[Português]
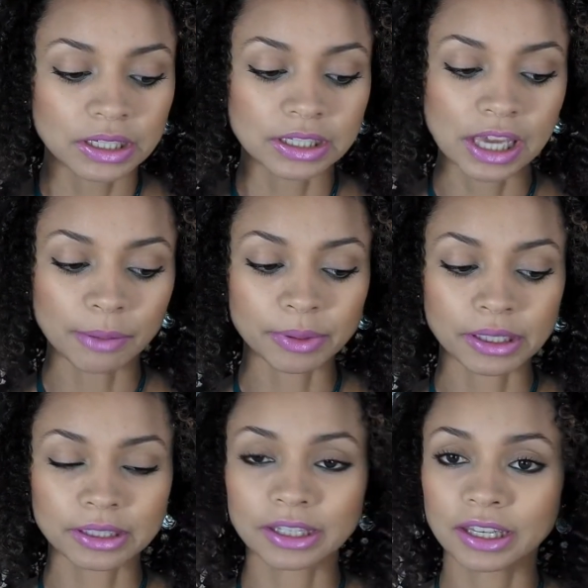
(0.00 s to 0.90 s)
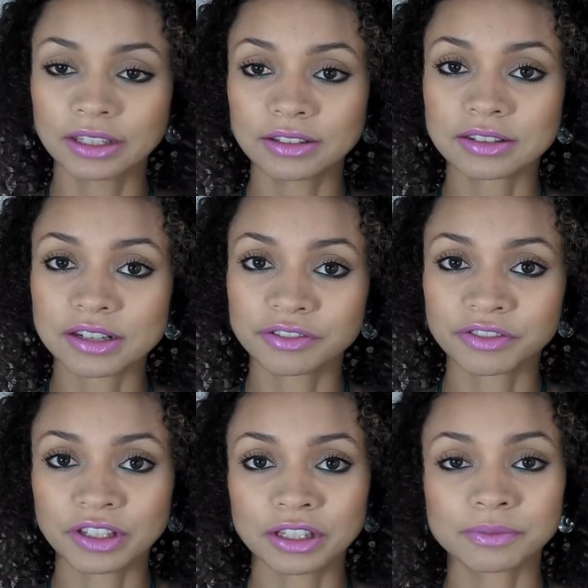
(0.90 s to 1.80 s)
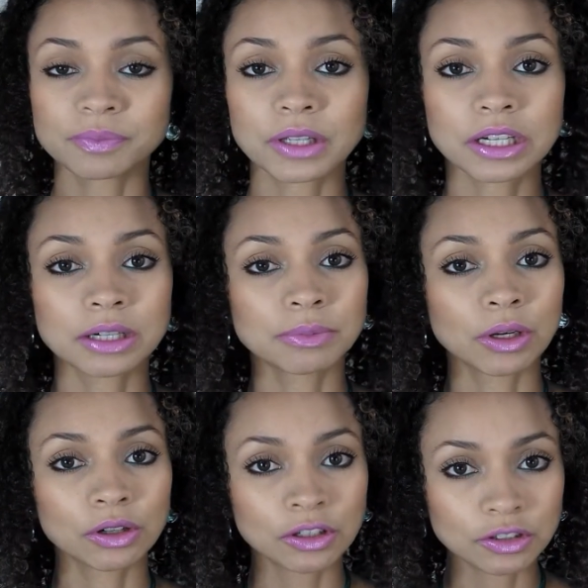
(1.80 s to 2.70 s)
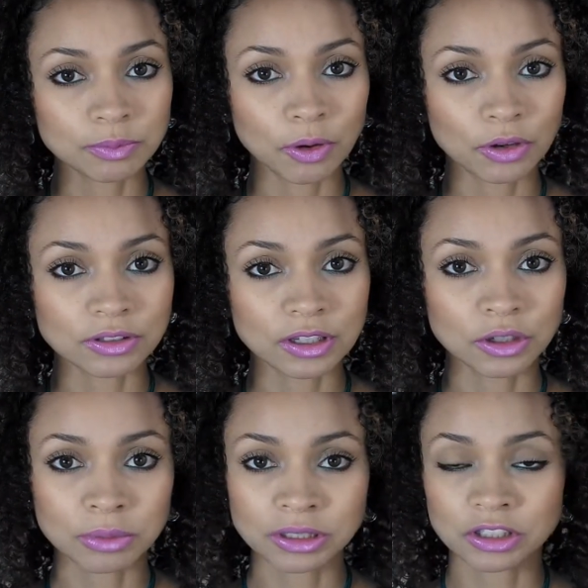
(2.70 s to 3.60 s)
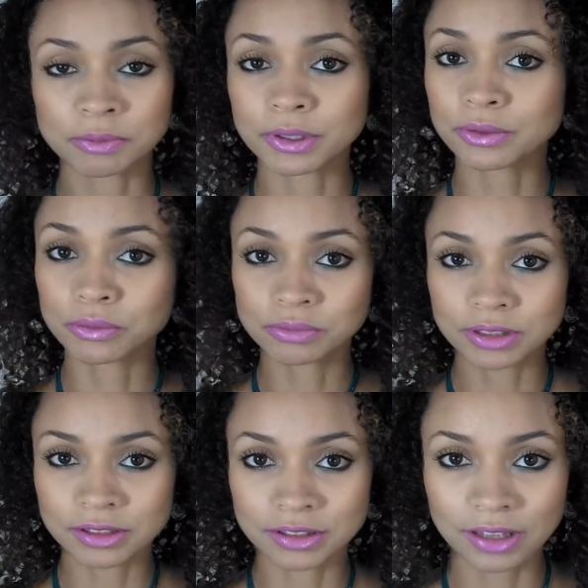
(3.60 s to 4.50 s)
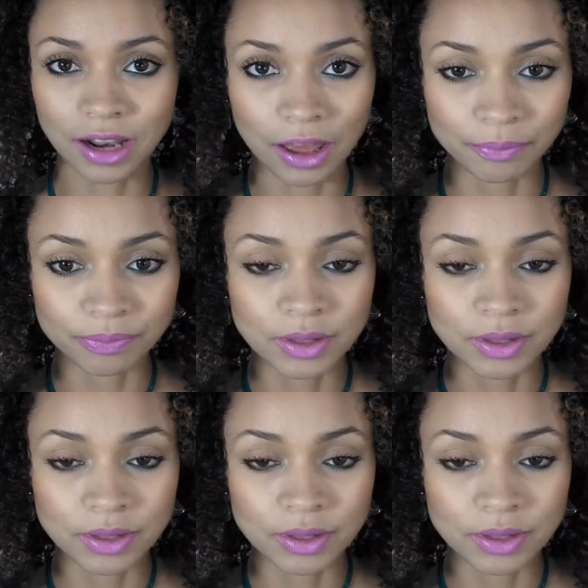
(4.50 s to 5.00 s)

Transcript: que é para quem escrever a melhor resposta em uma das perguntas que está lá.